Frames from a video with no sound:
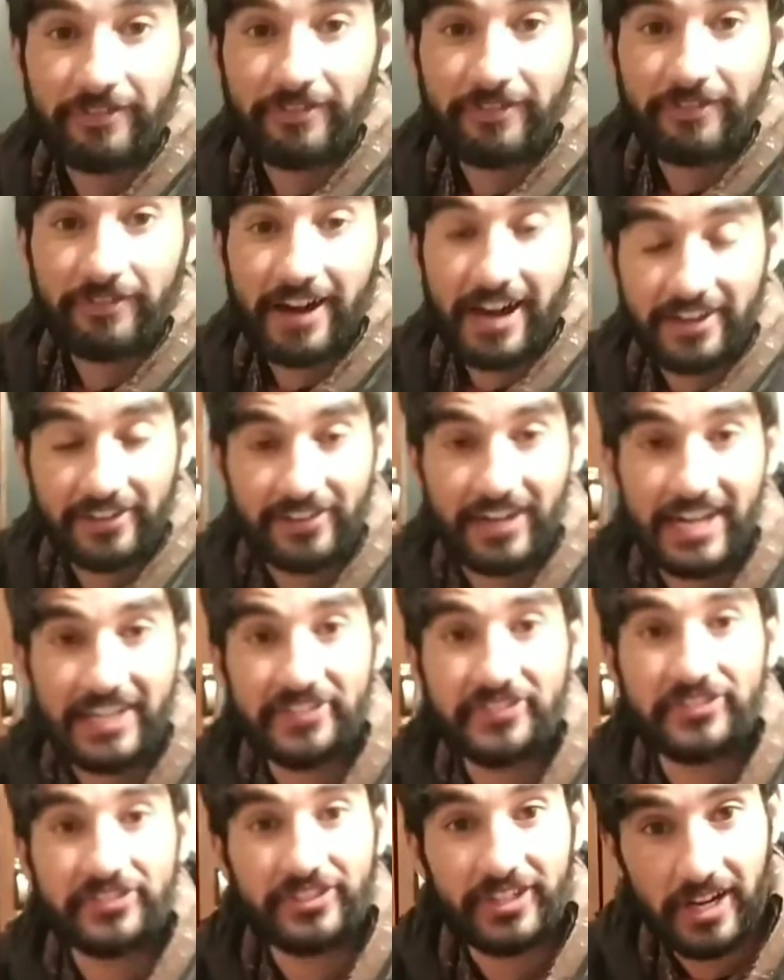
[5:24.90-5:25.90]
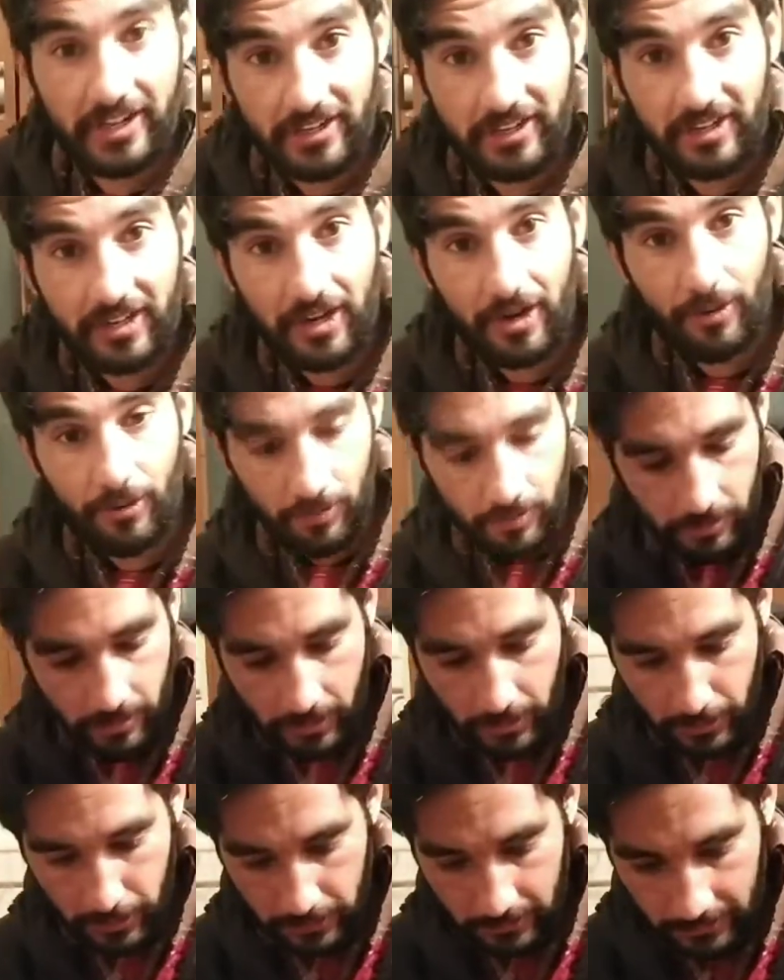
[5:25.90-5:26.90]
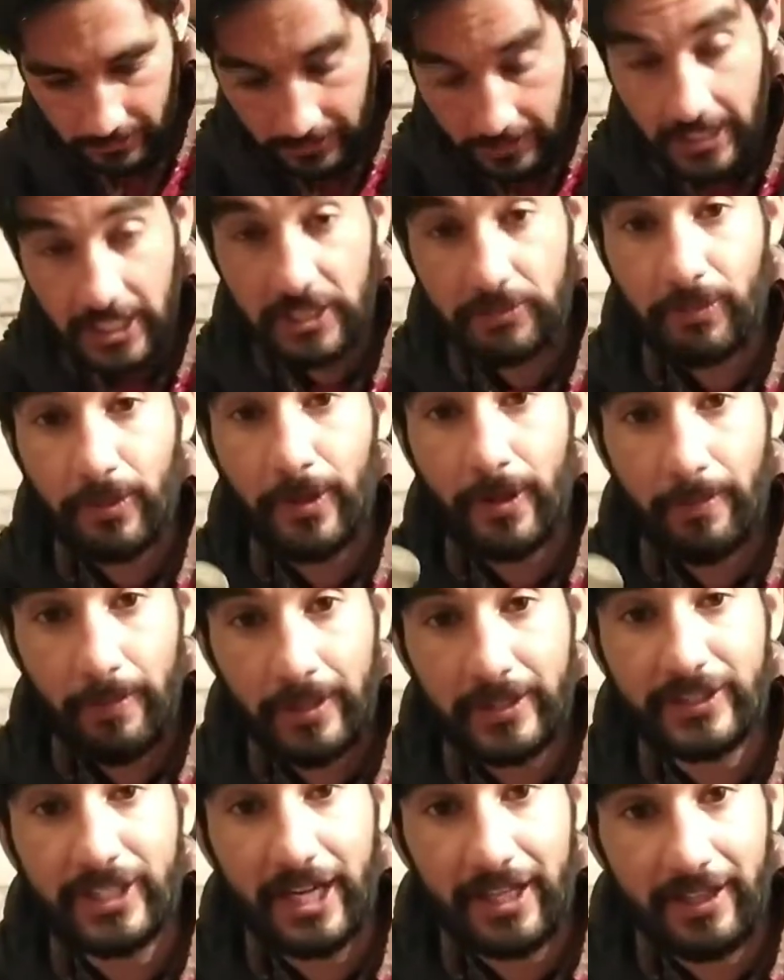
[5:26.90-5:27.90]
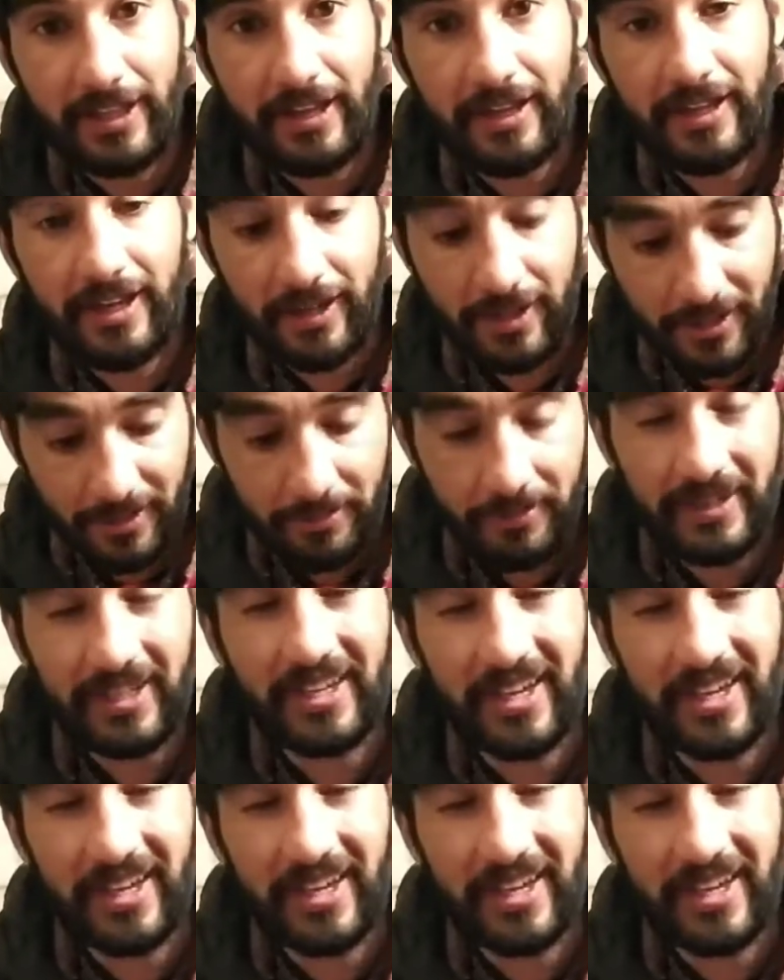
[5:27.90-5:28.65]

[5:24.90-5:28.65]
मैं फ्राइड राइस चेक कर रहा हूँ इसमें नमक ज़्यादा है या कम है